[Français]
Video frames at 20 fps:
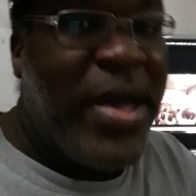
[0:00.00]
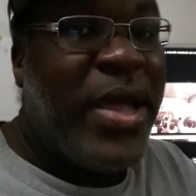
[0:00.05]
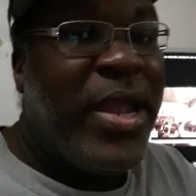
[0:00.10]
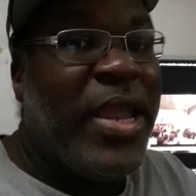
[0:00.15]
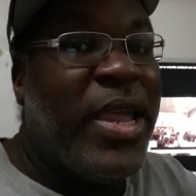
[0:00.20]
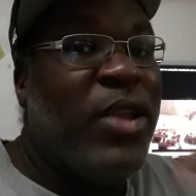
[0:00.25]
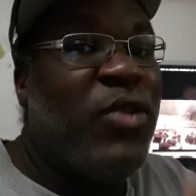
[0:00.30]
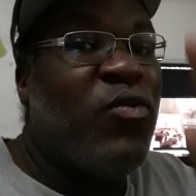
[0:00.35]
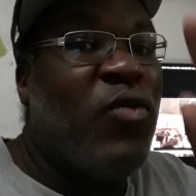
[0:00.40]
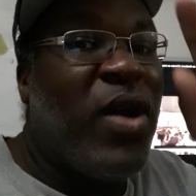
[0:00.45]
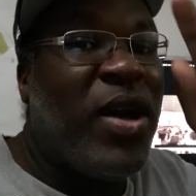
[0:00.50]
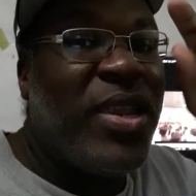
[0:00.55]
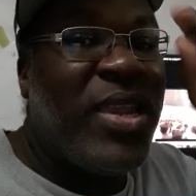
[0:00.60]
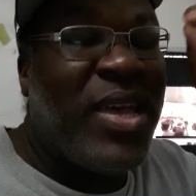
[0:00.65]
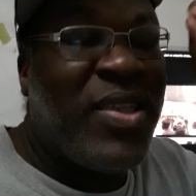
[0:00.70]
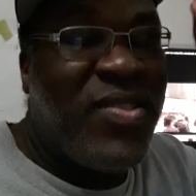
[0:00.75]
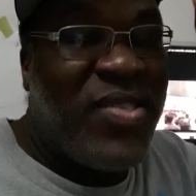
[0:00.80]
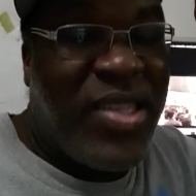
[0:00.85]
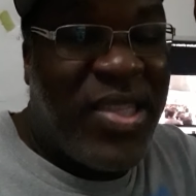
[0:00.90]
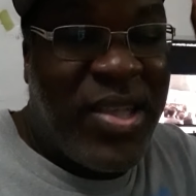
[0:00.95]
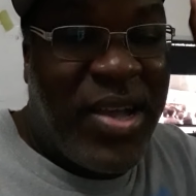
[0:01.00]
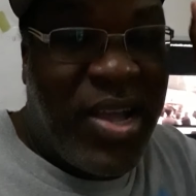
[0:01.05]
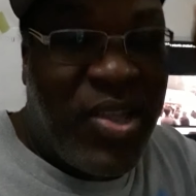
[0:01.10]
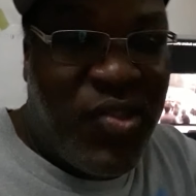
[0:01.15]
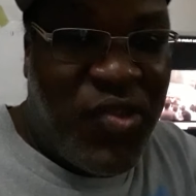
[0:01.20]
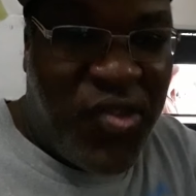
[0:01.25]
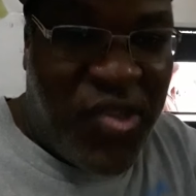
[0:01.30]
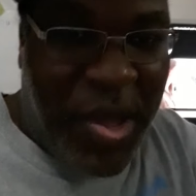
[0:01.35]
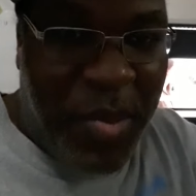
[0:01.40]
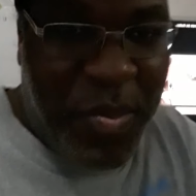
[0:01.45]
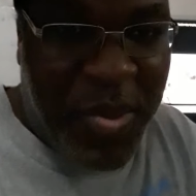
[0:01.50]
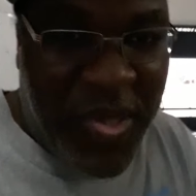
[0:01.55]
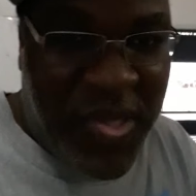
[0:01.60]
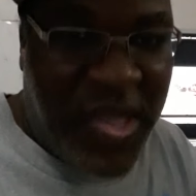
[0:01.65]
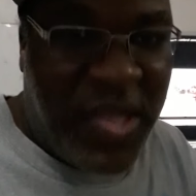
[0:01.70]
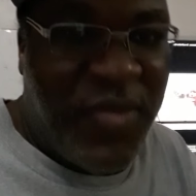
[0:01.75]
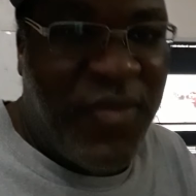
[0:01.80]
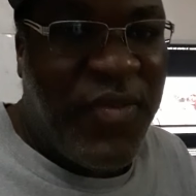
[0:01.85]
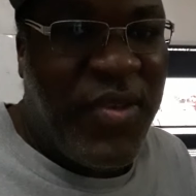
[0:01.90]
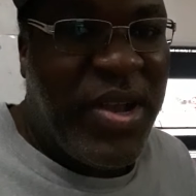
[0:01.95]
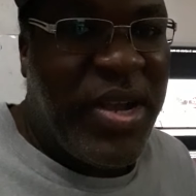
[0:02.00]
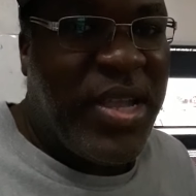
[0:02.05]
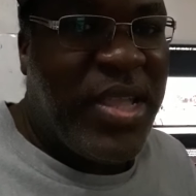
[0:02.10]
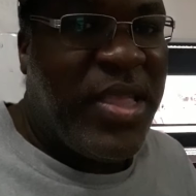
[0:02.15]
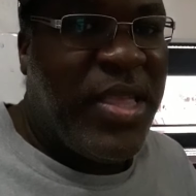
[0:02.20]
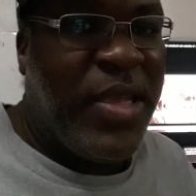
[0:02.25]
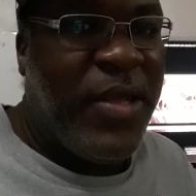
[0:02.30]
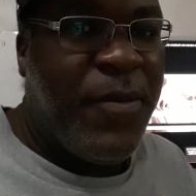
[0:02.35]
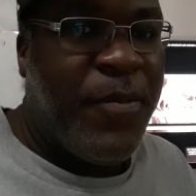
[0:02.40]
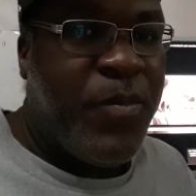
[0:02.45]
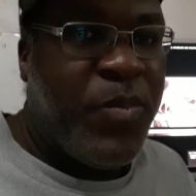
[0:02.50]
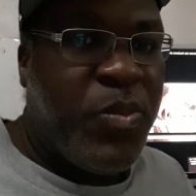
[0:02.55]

Les Noirs n'accepteront jamais cette vérité.